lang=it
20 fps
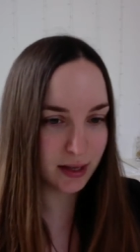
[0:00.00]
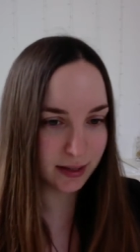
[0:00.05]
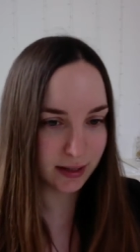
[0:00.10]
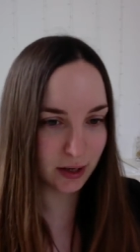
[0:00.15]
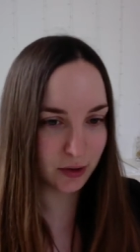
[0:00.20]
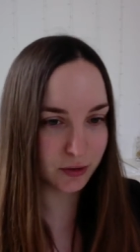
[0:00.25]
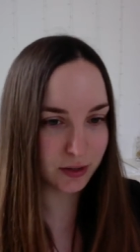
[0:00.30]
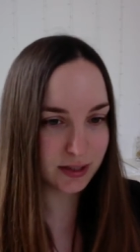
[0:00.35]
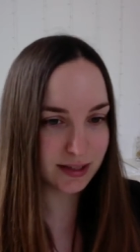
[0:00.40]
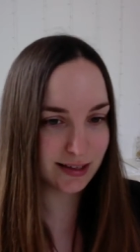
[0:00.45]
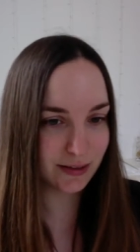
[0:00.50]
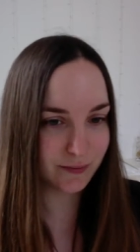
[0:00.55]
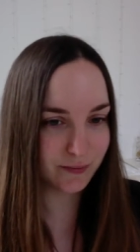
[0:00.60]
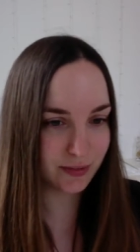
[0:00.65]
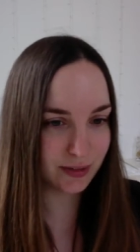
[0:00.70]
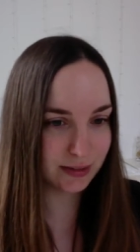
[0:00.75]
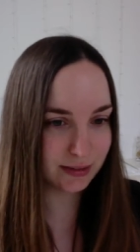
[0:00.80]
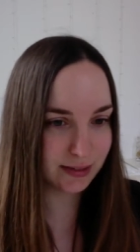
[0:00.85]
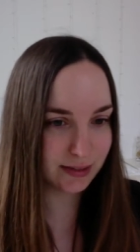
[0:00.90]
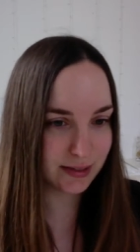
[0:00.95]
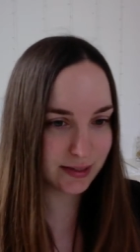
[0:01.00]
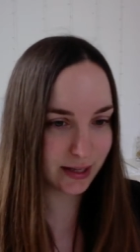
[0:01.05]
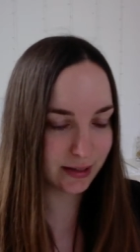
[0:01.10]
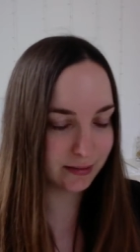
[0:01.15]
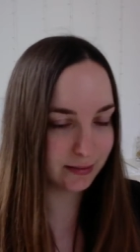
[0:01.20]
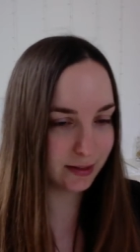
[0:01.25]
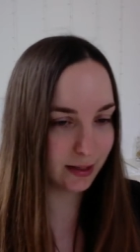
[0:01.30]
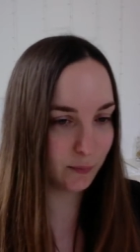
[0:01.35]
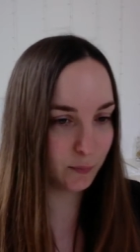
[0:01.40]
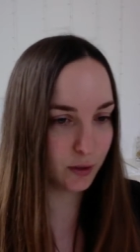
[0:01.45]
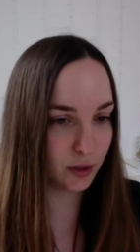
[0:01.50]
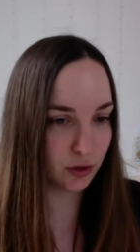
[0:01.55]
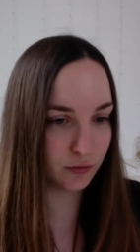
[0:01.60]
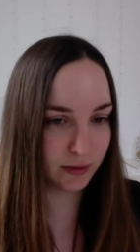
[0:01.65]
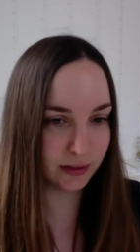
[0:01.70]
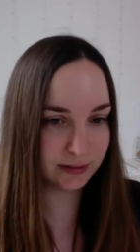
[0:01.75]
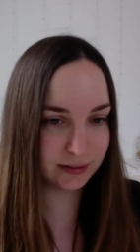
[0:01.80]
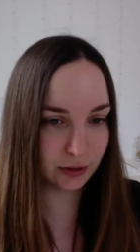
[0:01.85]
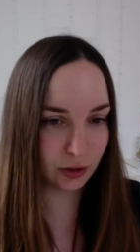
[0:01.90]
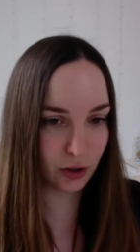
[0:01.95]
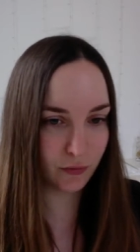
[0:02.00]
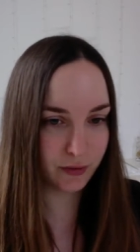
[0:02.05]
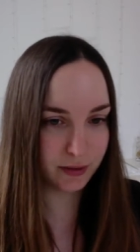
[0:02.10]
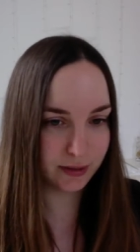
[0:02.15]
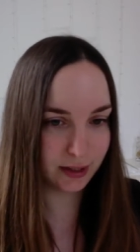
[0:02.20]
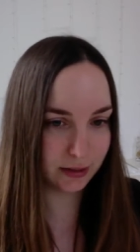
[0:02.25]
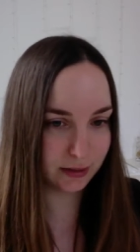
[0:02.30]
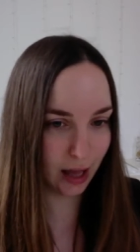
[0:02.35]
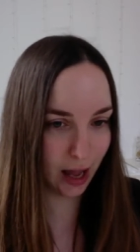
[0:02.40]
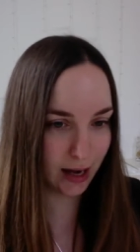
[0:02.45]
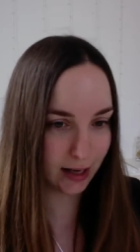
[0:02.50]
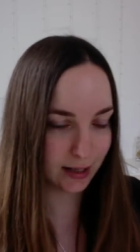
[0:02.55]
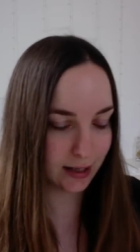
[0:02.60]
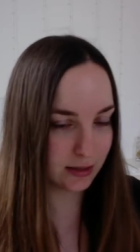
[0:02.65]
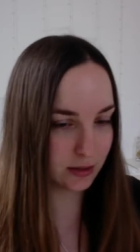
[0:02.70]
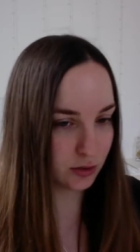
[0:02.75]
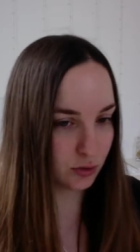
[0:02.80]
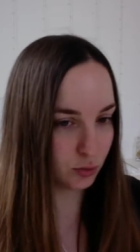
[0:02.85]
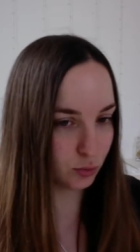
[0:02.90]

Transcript: che costa 27,99€ da Douglas,